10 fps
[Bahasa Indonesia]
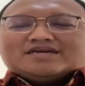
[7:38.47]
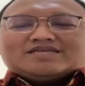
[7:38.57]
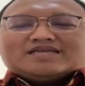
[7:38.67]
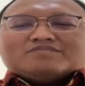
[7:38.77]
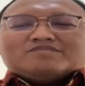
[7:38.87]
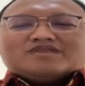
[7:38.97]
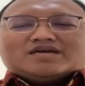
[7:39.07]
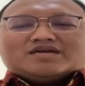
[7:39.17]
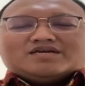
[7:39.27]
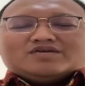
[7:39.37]
Kita
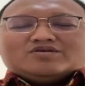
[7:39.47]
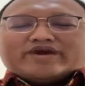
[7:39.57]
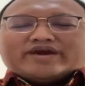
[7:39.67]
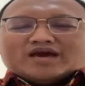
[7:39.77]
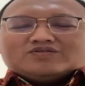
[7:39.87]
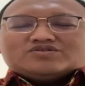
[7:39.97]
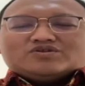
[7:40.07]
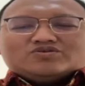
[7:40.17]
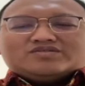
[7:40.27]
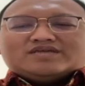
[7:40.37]
mencari okay. way out
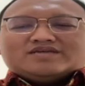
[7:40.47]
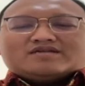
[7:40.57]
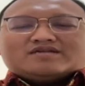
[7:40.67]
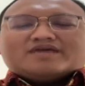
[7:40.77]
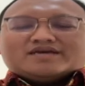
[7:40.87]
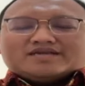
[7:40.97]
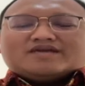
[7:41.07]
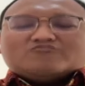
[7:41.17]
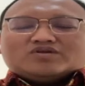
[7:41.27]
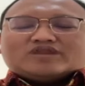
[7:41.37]
solusi yang terbaik
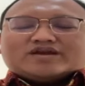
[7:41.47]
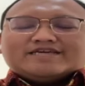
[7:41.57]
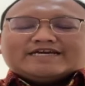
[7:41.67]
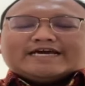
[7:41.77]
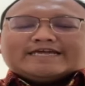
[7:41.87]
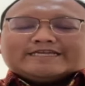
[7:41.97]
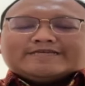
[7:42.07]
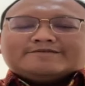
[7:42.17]
lah buat warga Jakarta.